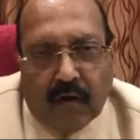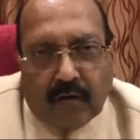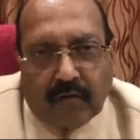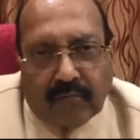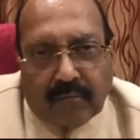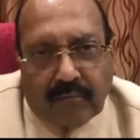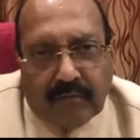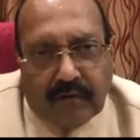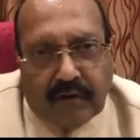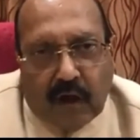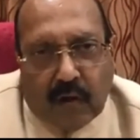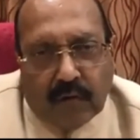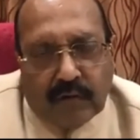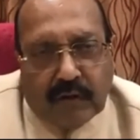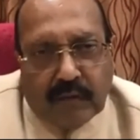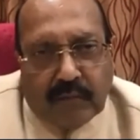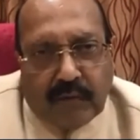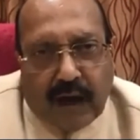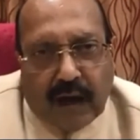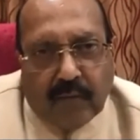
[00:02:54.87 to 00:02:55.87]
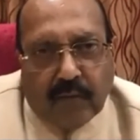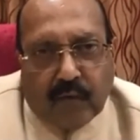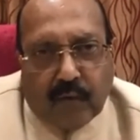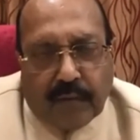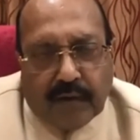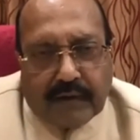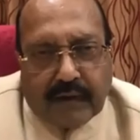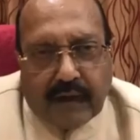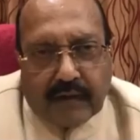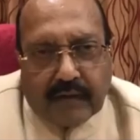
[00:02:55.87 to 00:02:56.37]
और दाऊद इब्राहिम
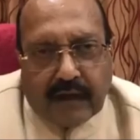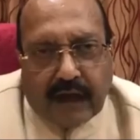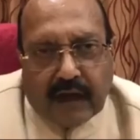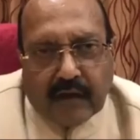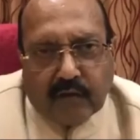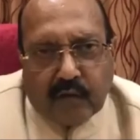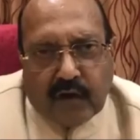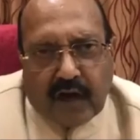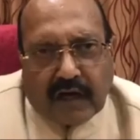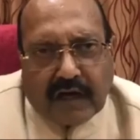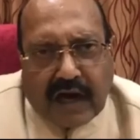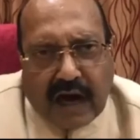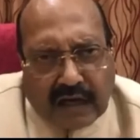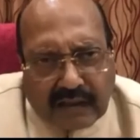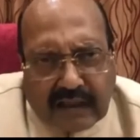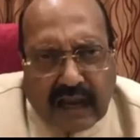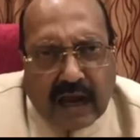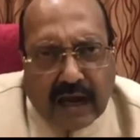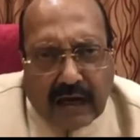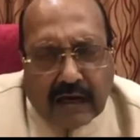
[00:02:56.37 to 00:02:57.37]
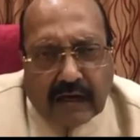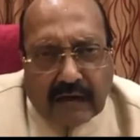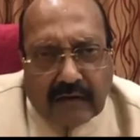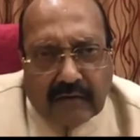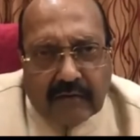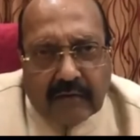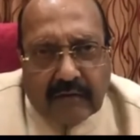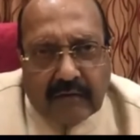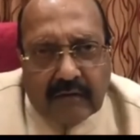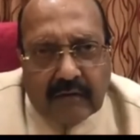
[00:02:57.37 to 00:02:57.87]
को बताता है जो ये कहता है
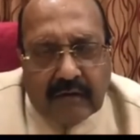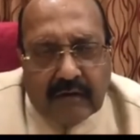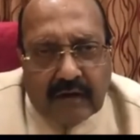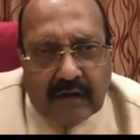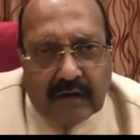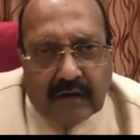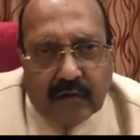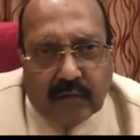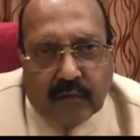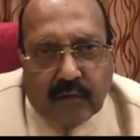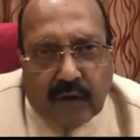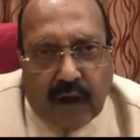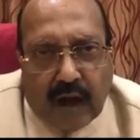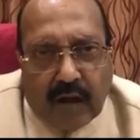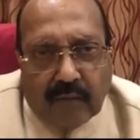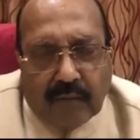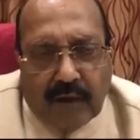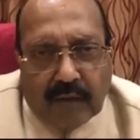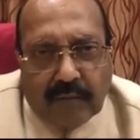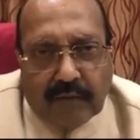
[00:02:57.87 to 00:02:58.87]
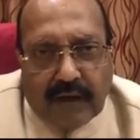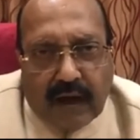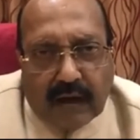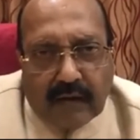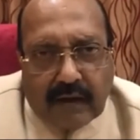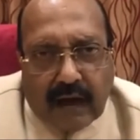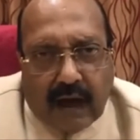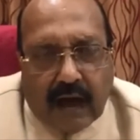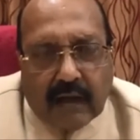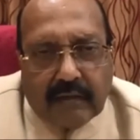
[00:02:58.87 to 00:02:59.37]
कि गुलाम नबी
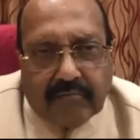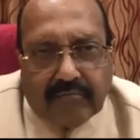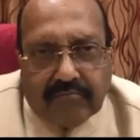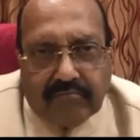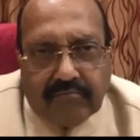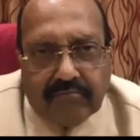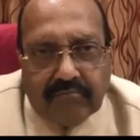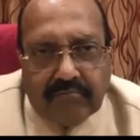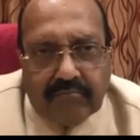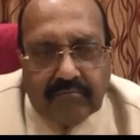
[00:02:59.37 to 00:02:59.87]
आजाद